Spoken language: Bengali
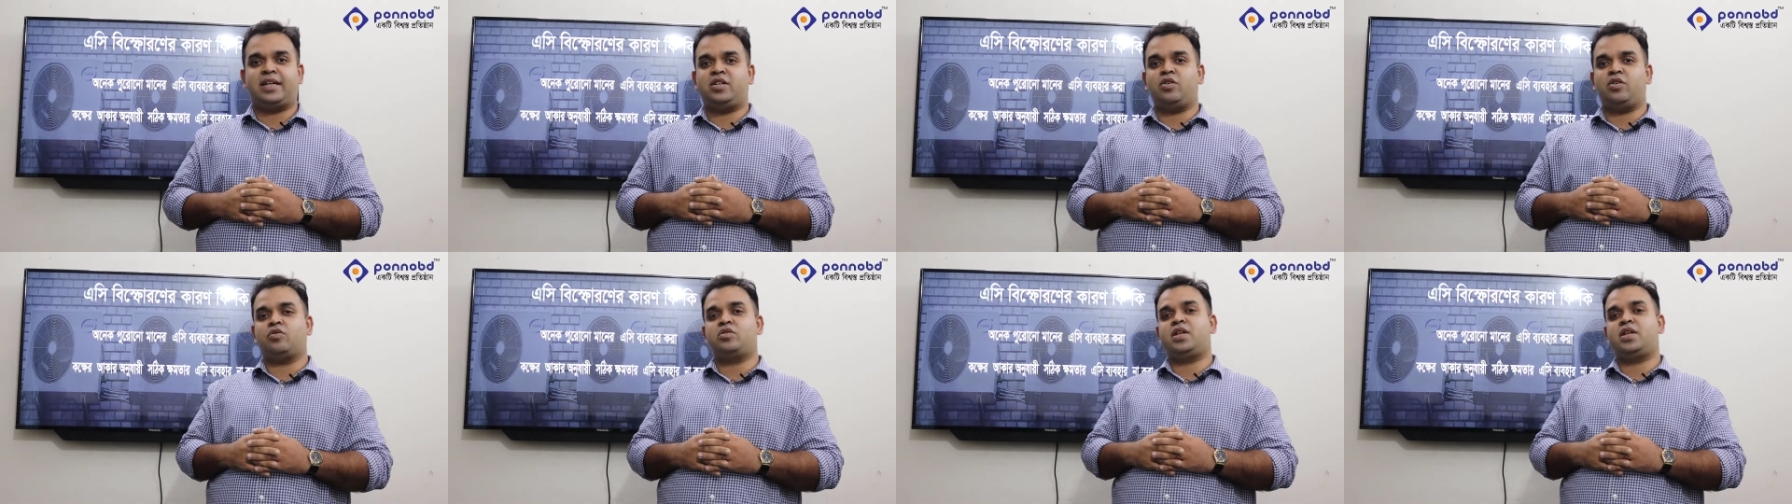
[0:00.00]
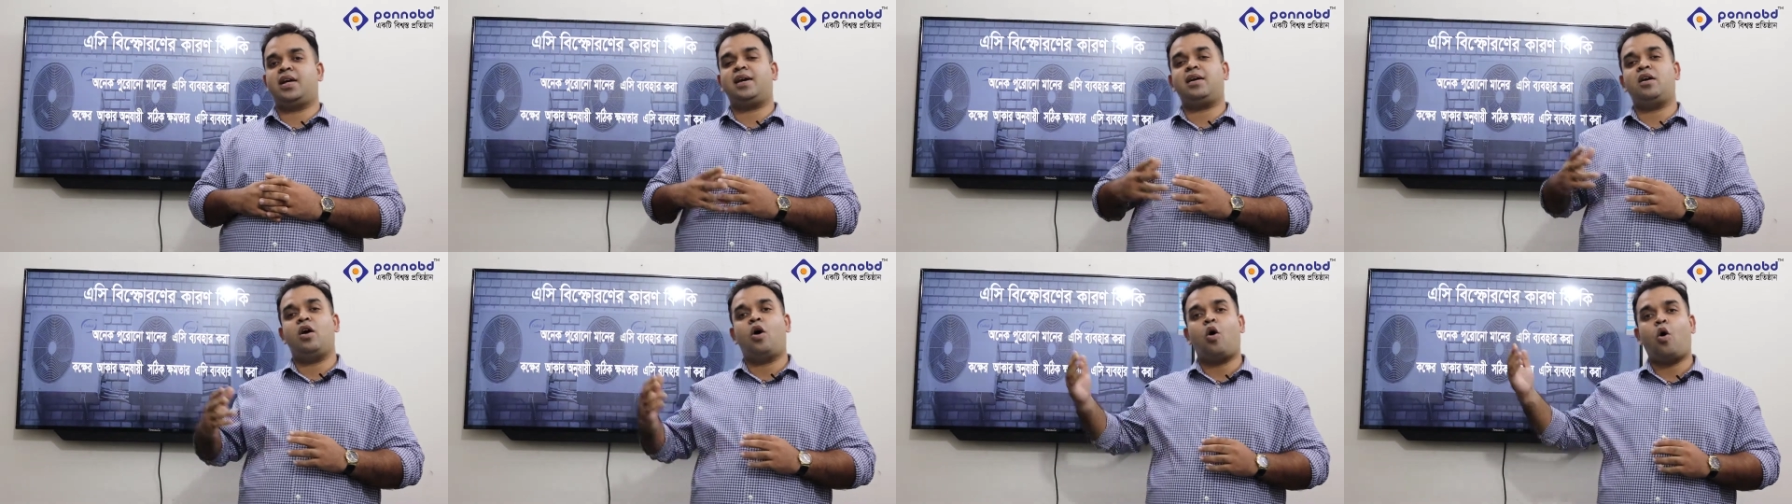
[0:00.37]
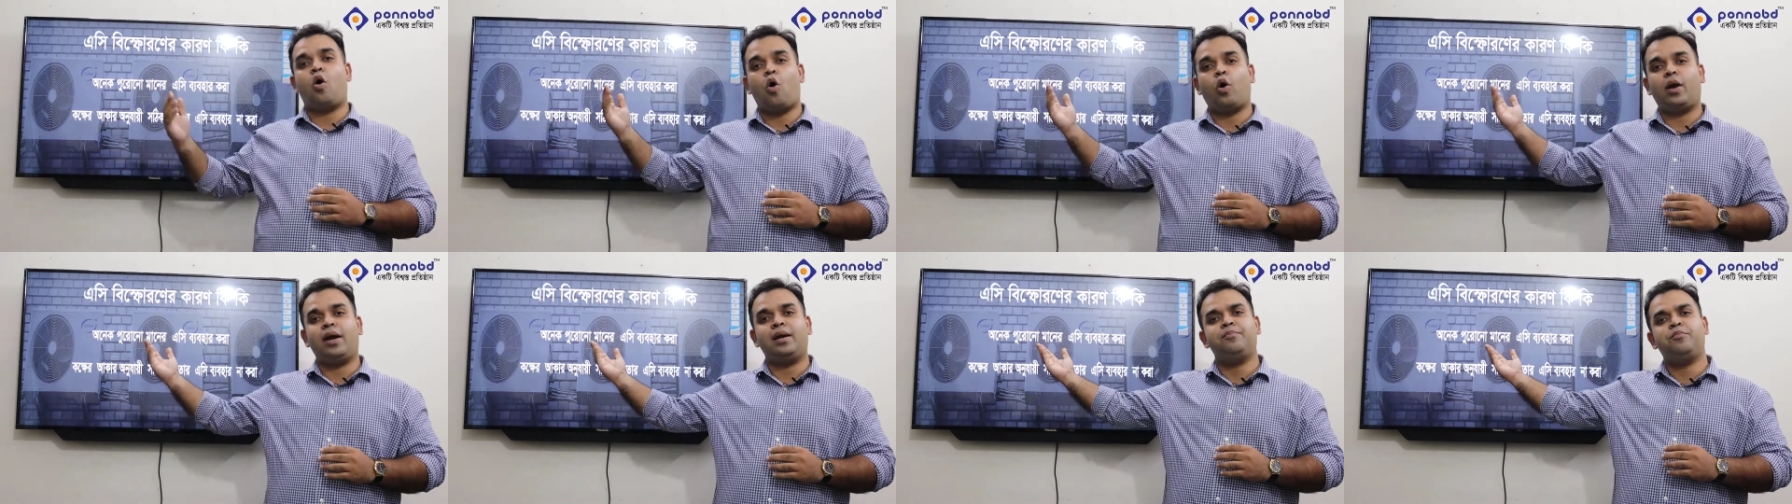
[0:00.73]
একটি হচ্ছে
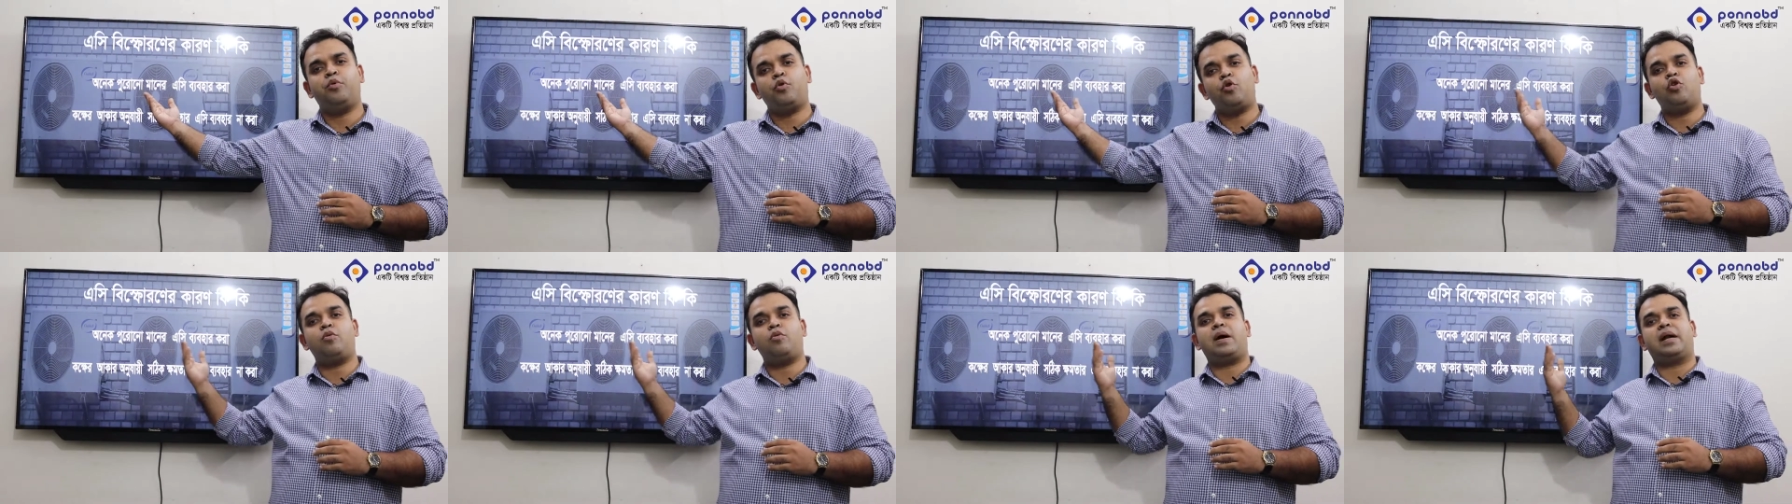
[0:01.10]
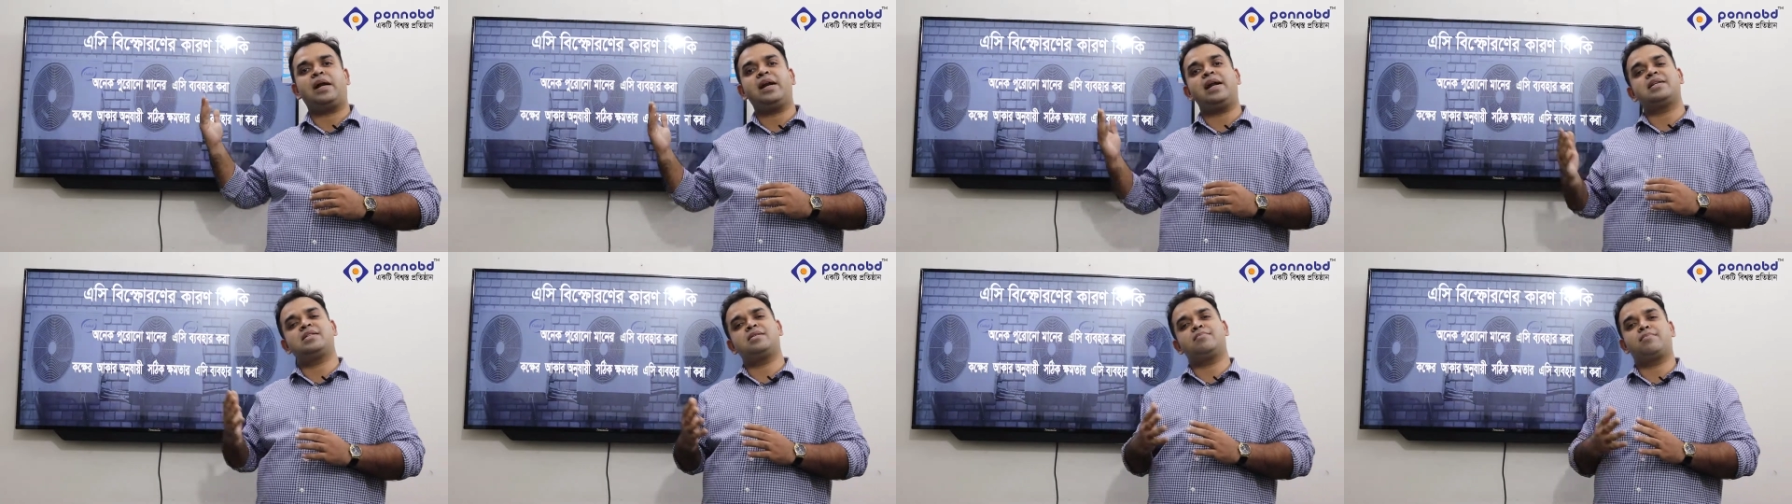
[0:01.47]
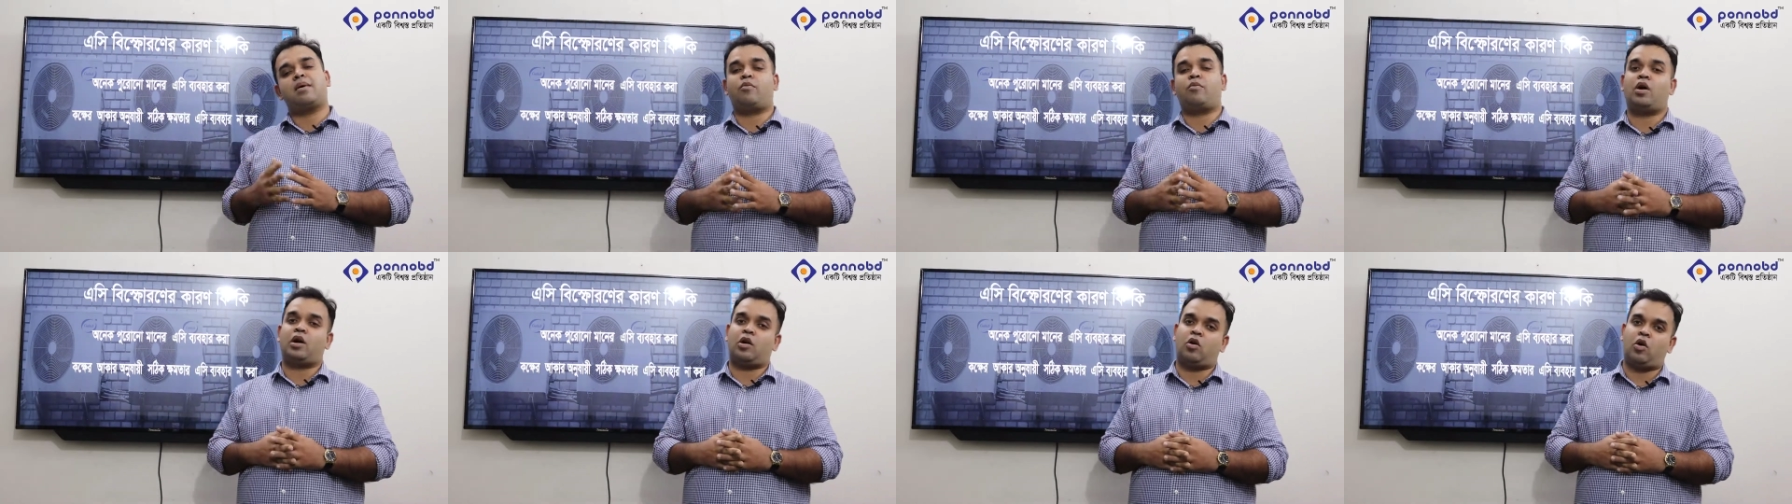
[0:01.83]
অনেক পুরনো মানের এসি
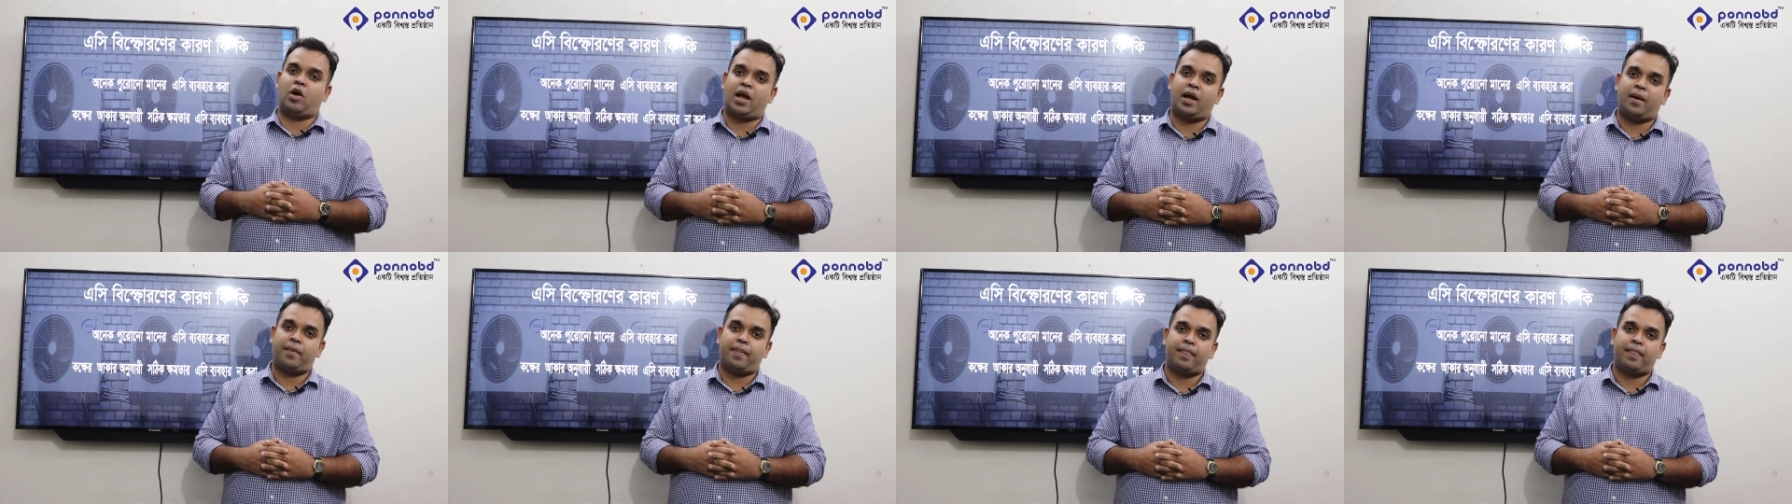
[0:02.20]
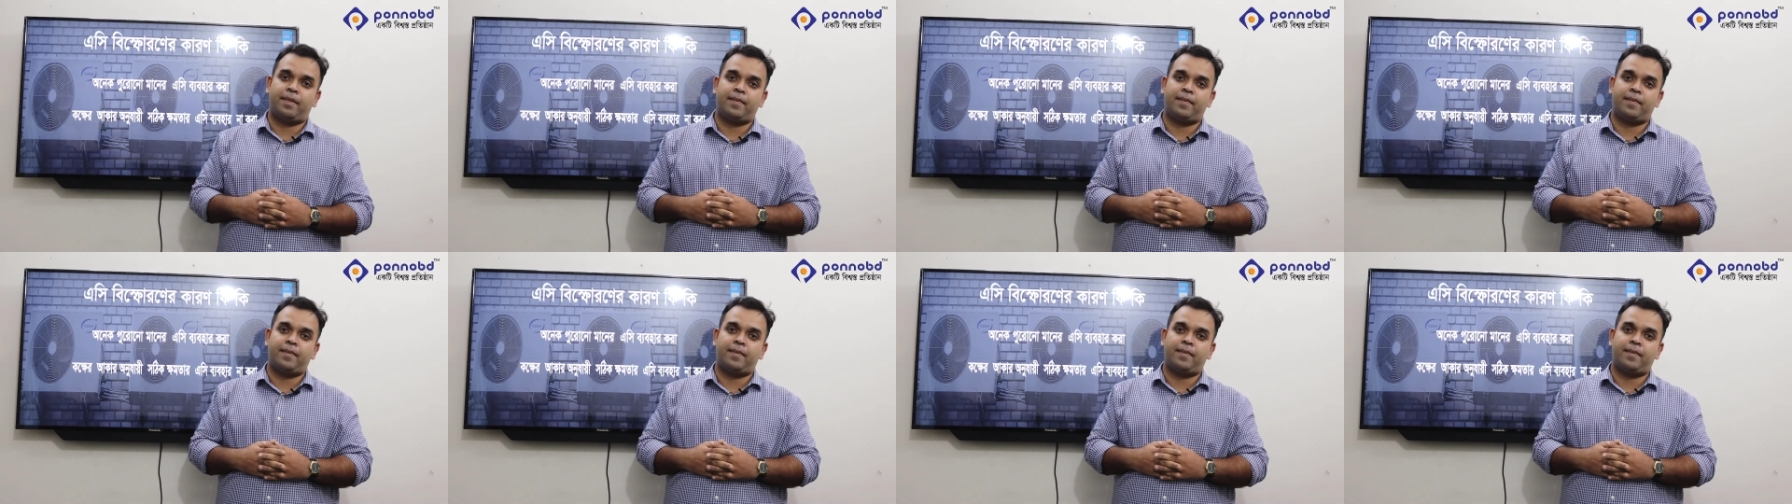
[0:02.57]
ব্যবহার করা